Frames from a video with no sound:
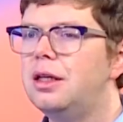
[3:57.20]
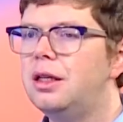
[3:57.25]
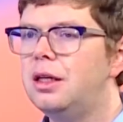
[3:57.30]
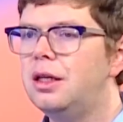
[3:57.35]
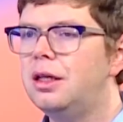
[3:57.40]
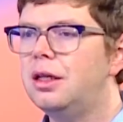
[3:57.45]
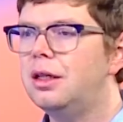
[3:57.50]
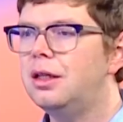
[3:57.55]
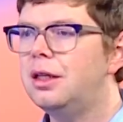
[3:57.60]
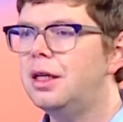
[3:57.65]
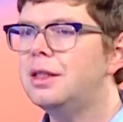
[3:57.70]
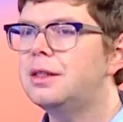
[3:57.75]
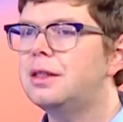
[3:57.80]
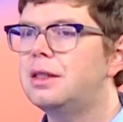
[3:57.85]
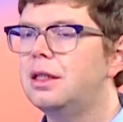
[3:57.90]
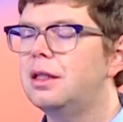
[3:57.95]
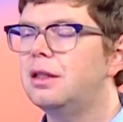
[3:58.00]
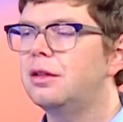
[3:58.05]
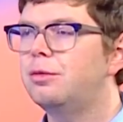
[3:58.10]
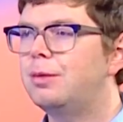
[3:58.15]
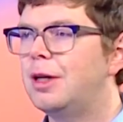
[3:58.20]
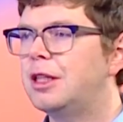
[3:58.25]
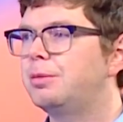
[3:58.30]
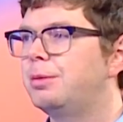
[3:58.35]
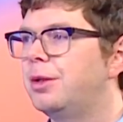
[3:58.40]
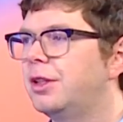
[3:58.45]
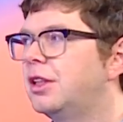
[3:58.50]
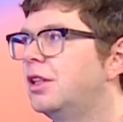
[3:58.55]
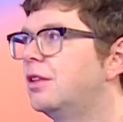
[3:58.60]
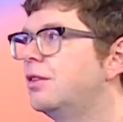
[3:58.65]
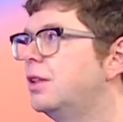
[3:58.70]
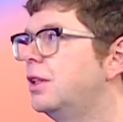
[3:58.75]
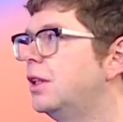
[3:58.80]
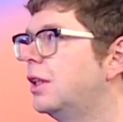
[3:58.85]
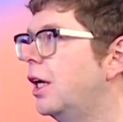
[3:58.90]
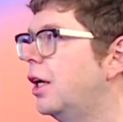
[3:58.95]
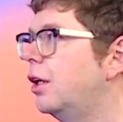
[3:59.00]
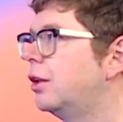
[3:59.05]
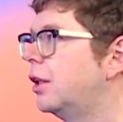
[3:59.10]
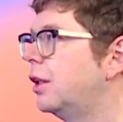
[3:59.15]
И если в паспорте
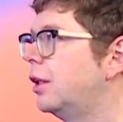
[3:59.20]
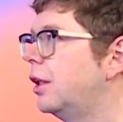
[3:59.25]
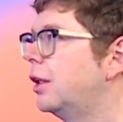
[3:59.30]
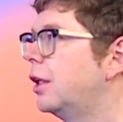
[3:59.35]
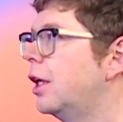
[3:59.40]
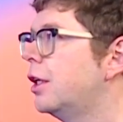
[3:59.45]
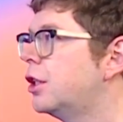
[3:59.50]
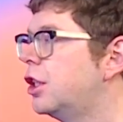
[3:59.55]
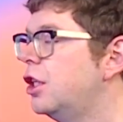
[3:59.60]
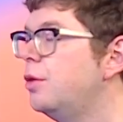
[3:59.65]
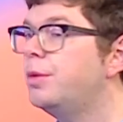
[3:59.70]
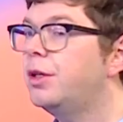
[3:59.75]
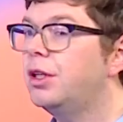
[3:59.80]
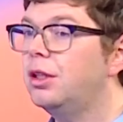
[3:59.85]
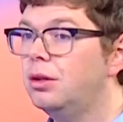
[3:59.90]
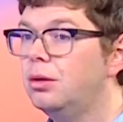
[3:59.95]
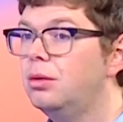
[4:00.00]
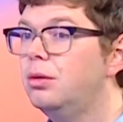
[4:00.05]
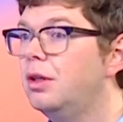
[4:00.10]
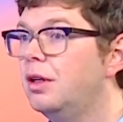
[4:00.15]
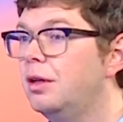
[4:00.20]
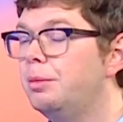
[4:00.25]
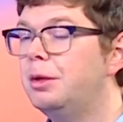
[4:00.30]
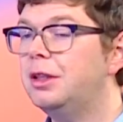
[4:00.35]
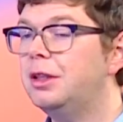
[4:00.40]
возникают какие-то ошибки, ну, об